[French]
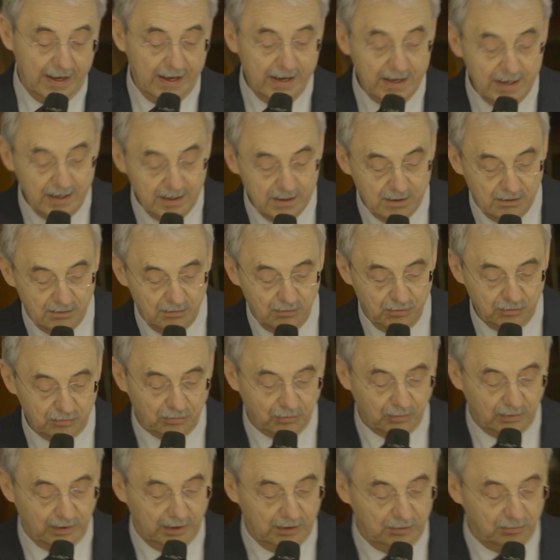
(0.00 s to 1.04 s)
et le
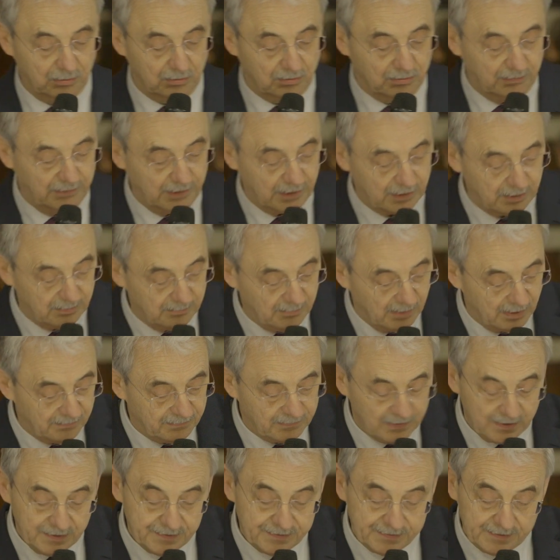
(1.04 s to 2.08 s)
souhait du gouvernement
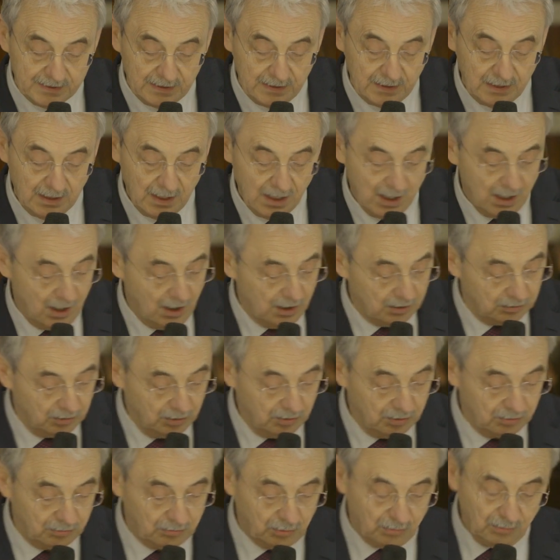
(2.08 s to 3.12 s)
français
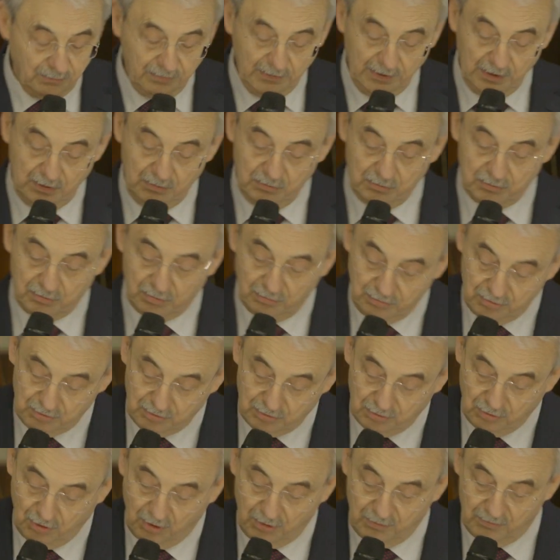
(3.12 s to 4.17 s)
de trouver une
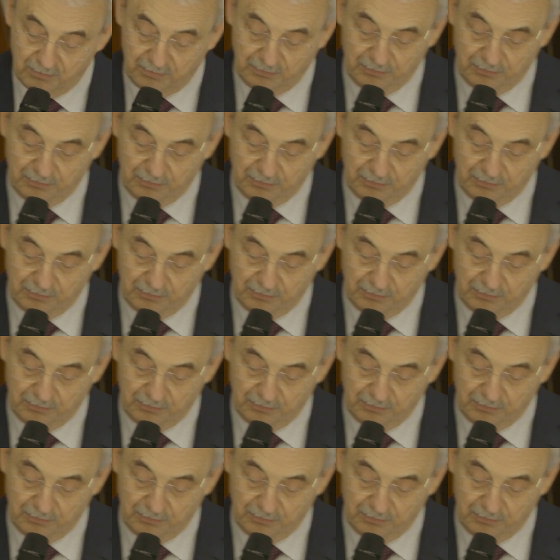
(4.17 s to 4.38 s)
solution